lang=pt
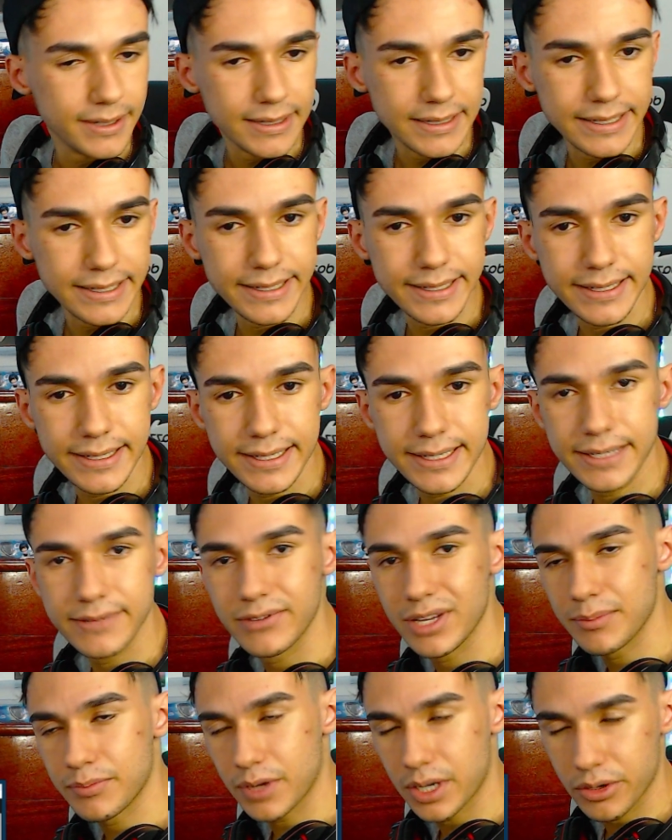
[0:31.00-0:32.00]
E
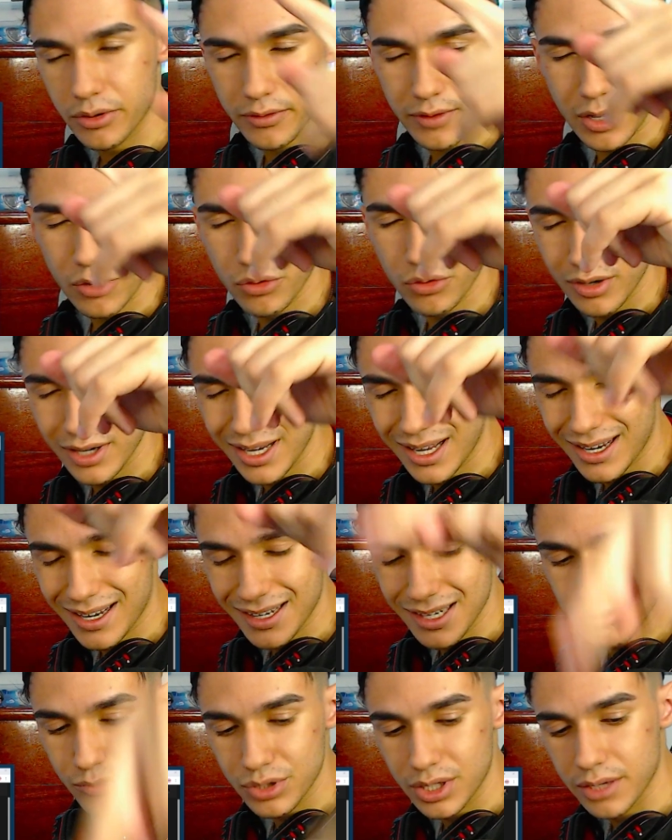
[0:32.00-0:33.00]
vem pra não, vem com nós lá na
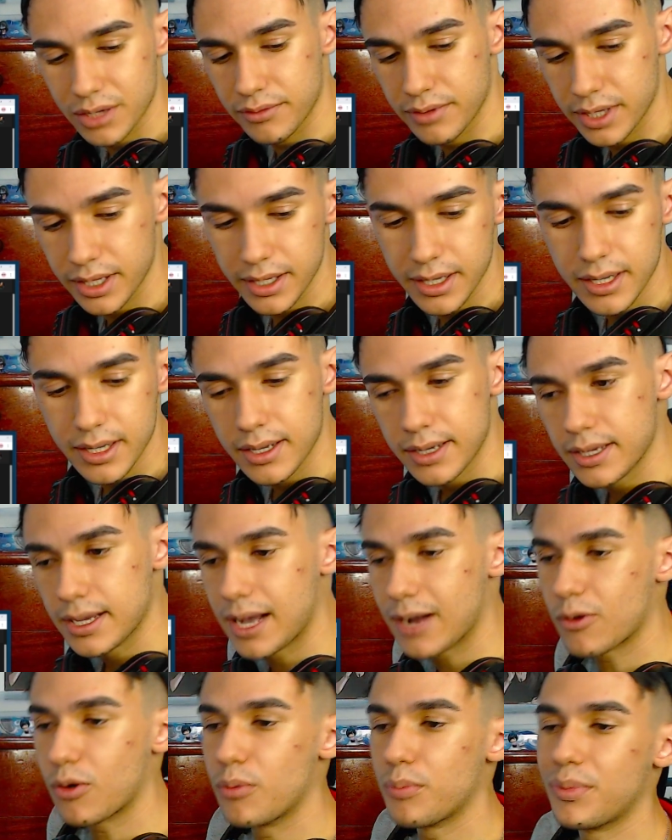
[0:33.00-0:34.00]
Animo TV
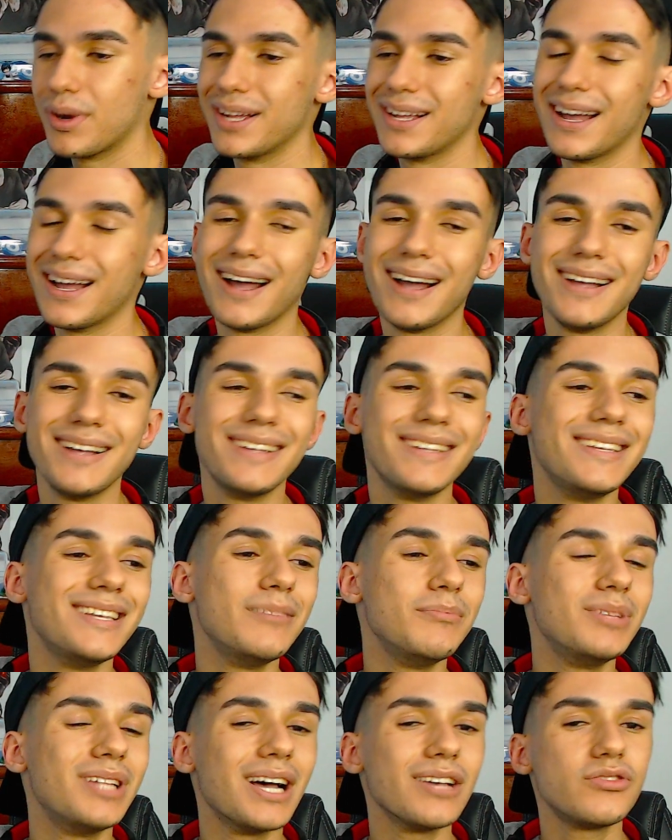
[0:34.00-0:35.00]
acompanhar. E
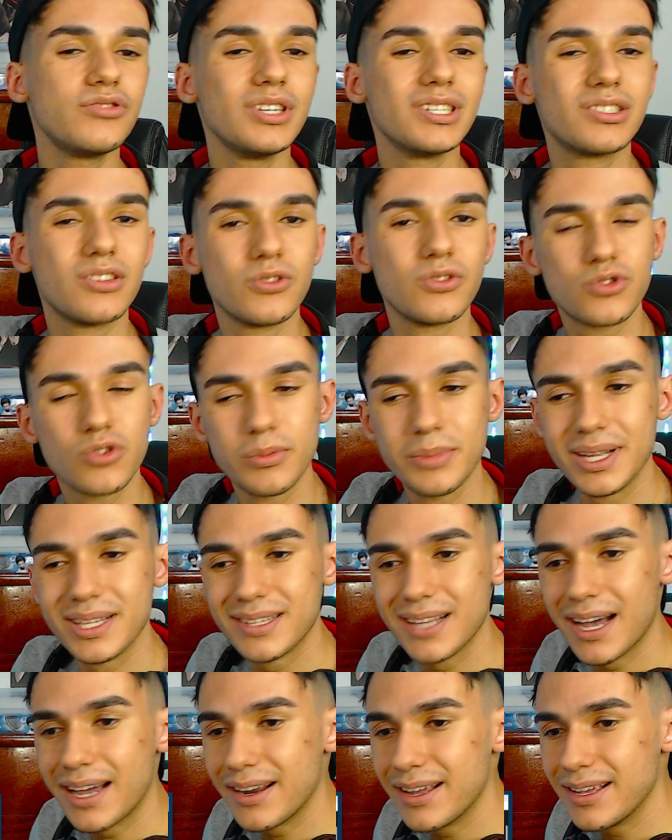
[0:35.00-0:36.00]
me dá sugestão nos
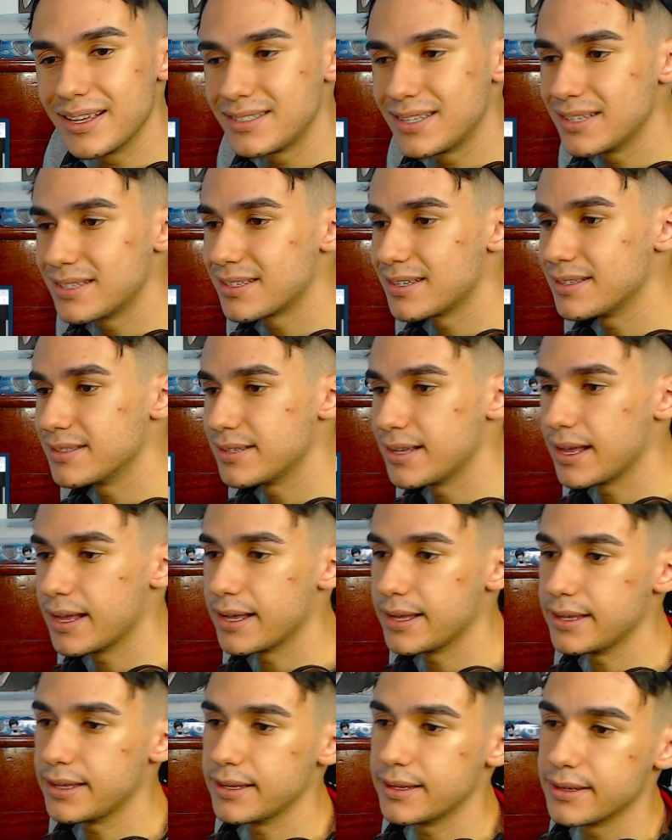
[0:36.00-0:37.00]
comentários aí, se vocês quiserem
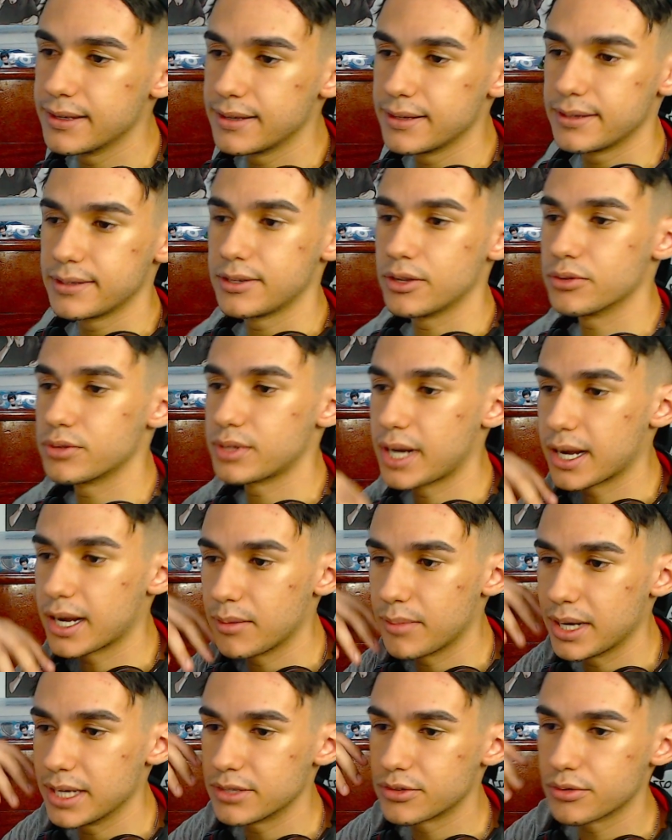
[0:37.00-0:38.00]
aí que eu traga
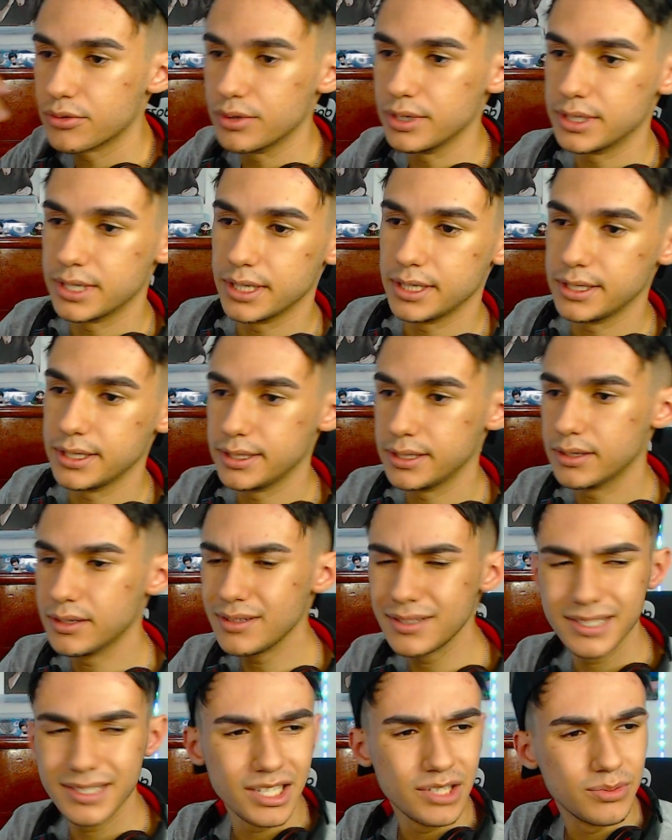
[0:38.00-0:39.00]
mais coisa aí.
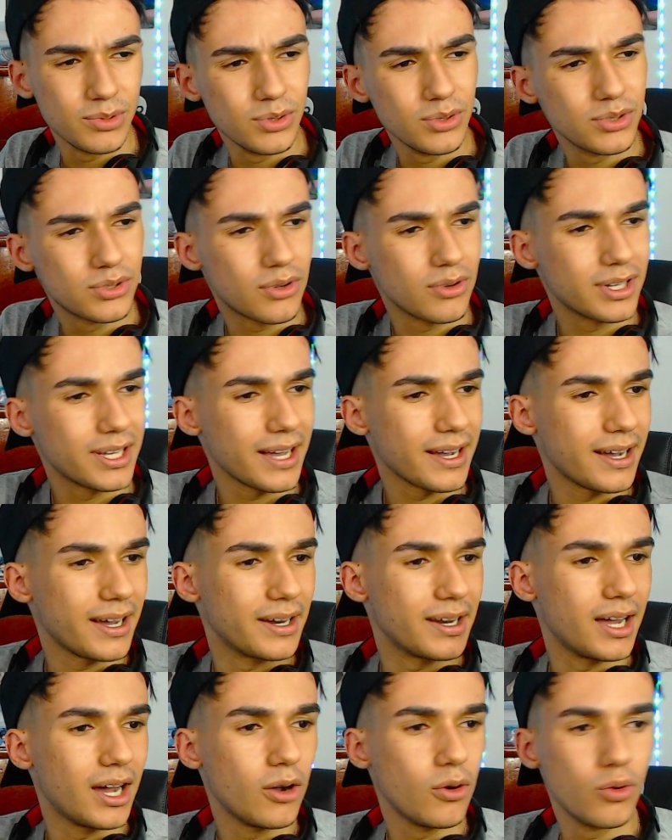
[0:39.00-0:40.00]
7 minutos, qualquer
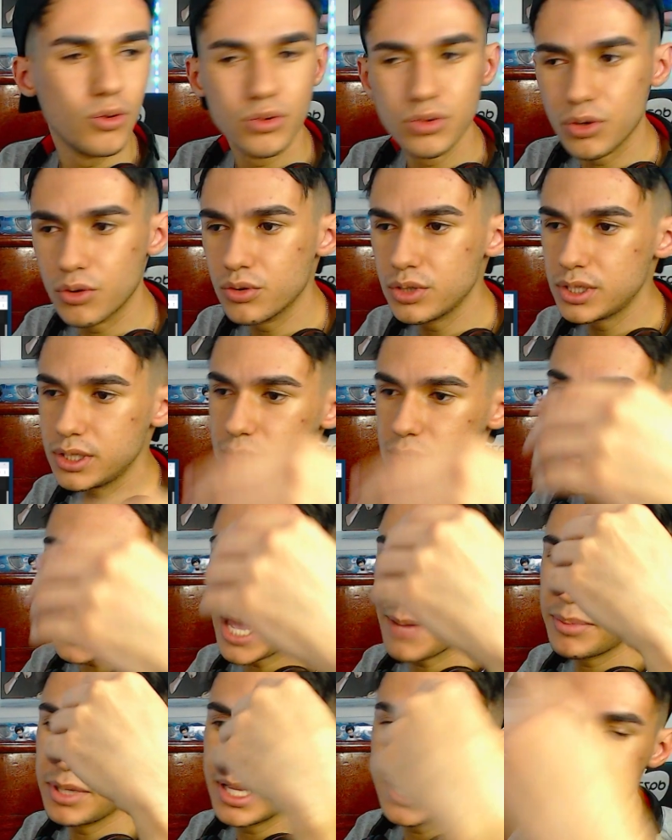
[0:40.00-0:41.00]
canal, ou, ou,
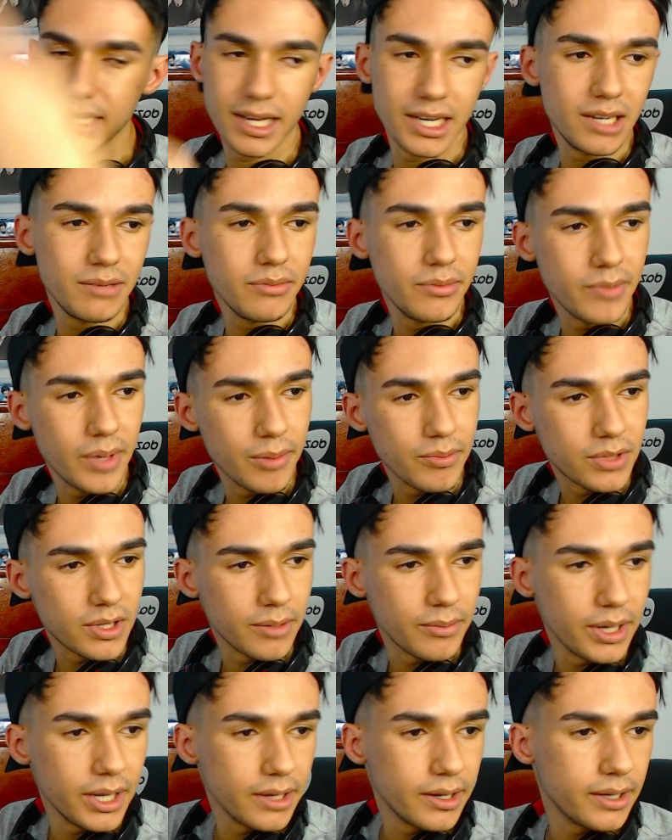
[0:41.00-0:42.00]
rap desse anime mesmo
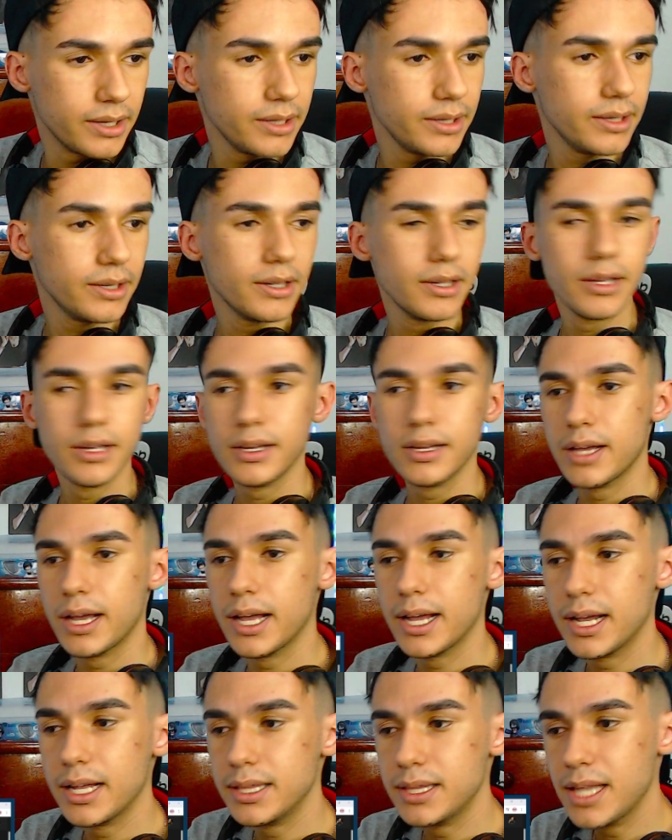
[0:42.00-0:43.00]
também aí.
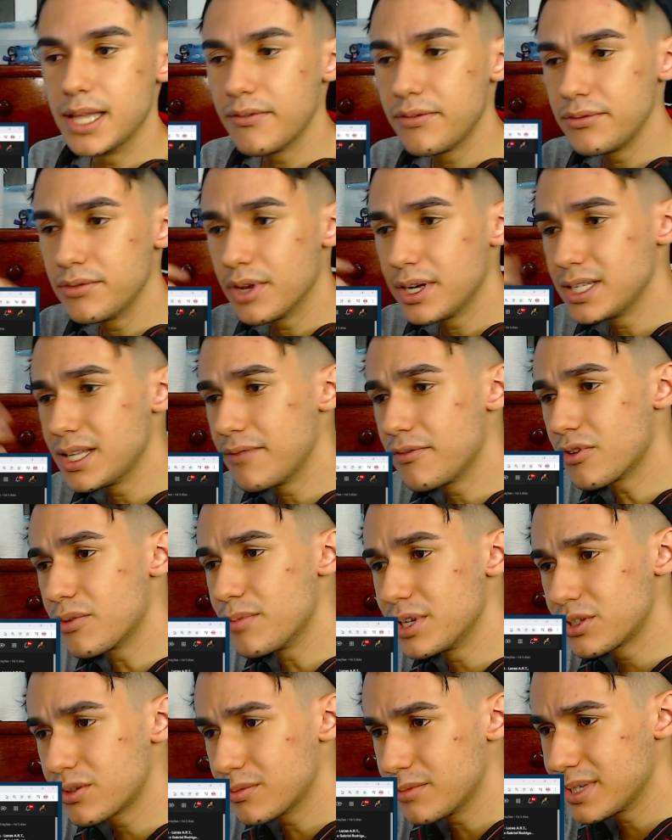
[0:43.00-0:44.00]
É, deve, nós deve
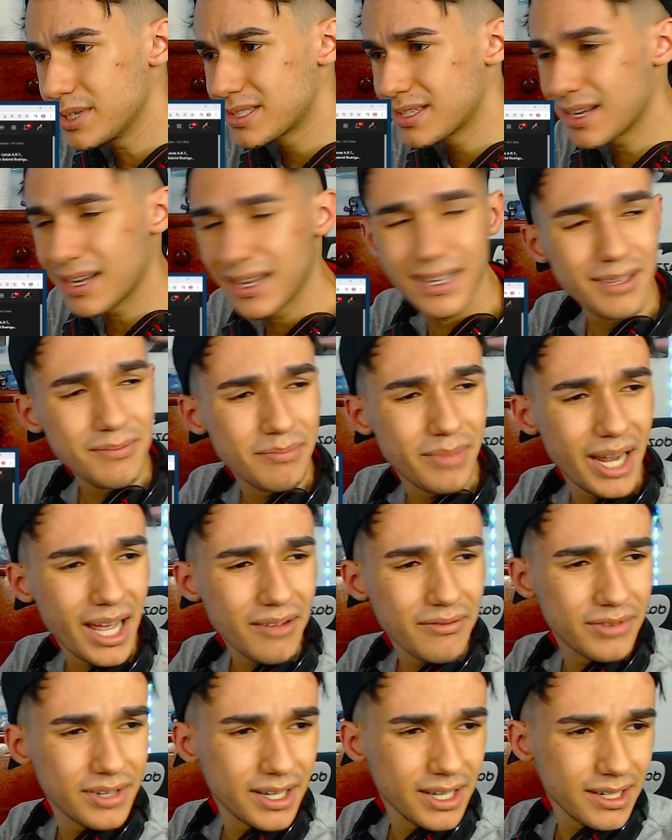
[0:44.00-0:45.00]
começar em
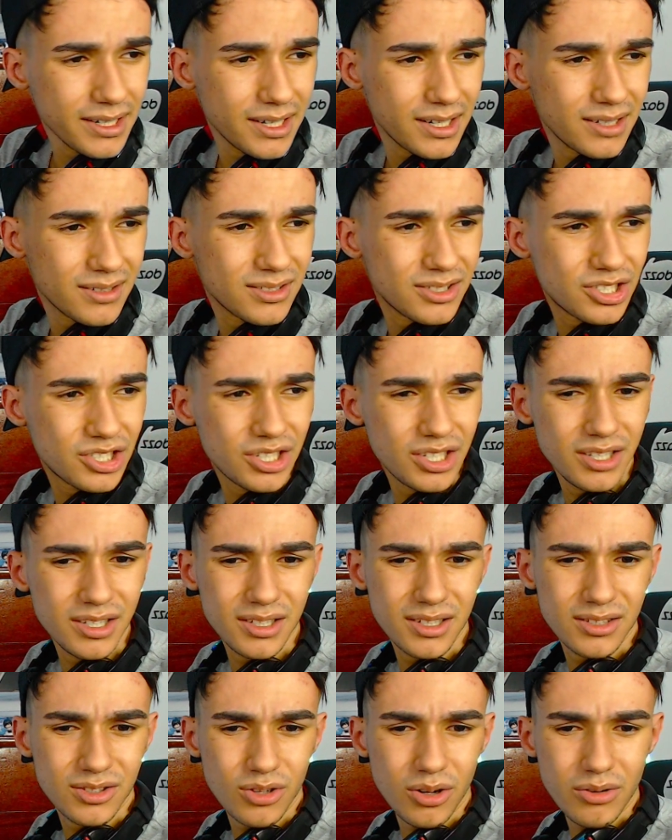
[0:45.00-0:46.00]
breve, né? Acho
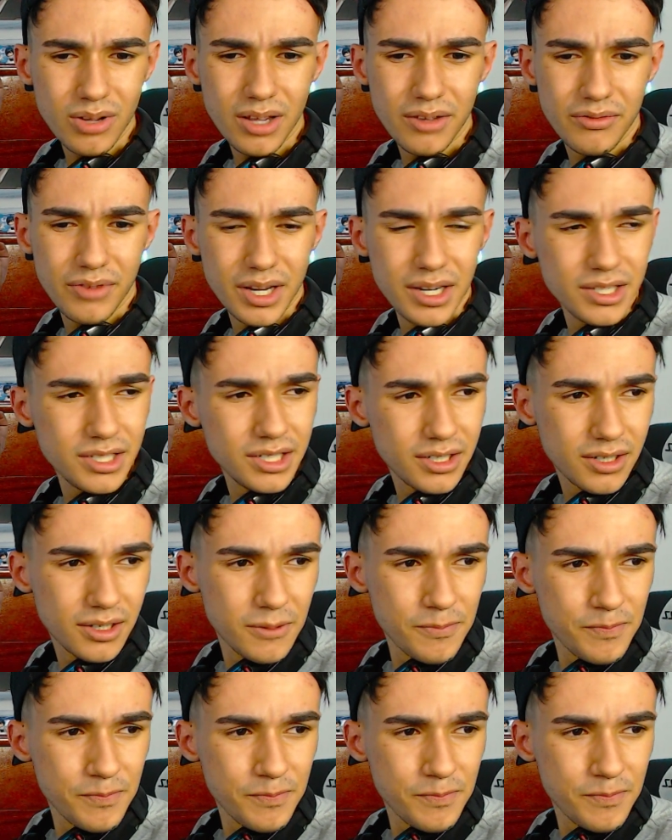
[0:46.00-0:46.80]
que Tokyo Revenger